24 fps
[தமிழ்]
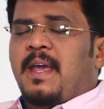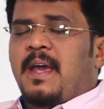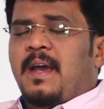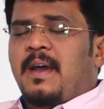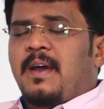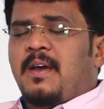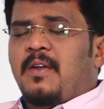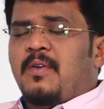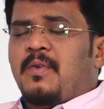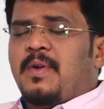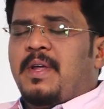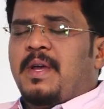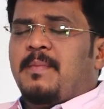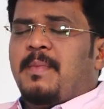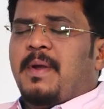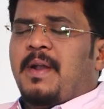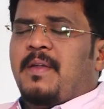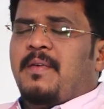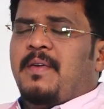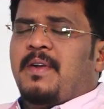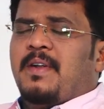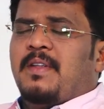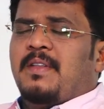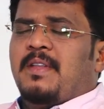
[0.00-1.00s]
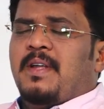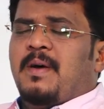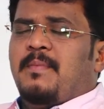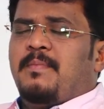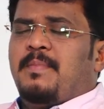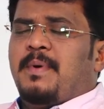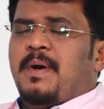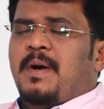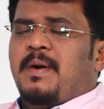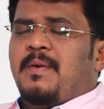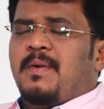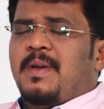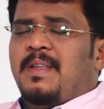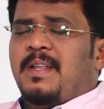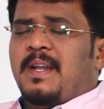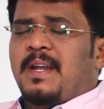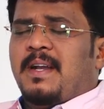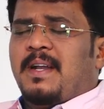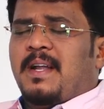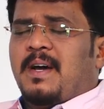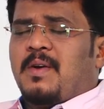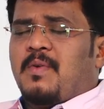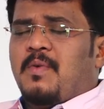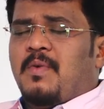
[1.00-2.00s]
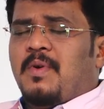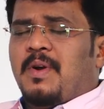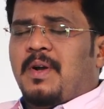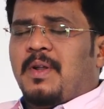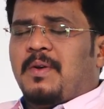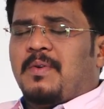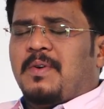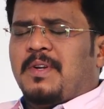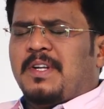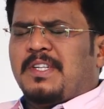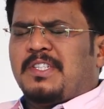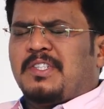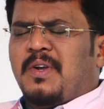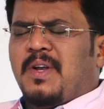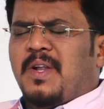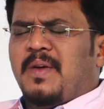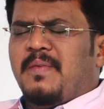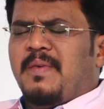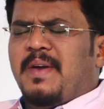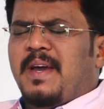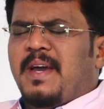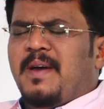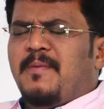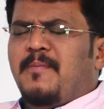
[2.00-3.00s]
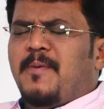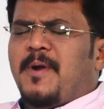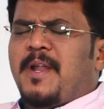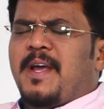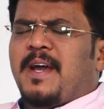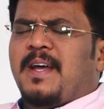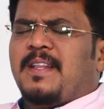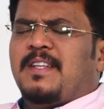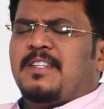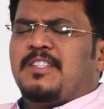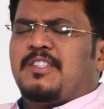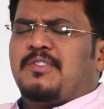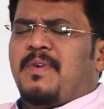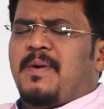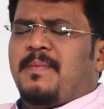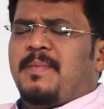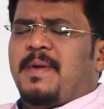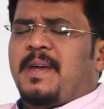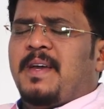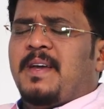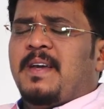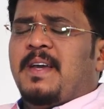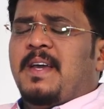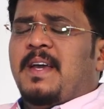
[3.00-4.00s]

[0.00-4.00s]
எங்களுடைய பலவீனம் தான்ப்பா இதில் நாங்கள் உங்களுக்கு குறை சொல்லவே முடியாது சுவாமி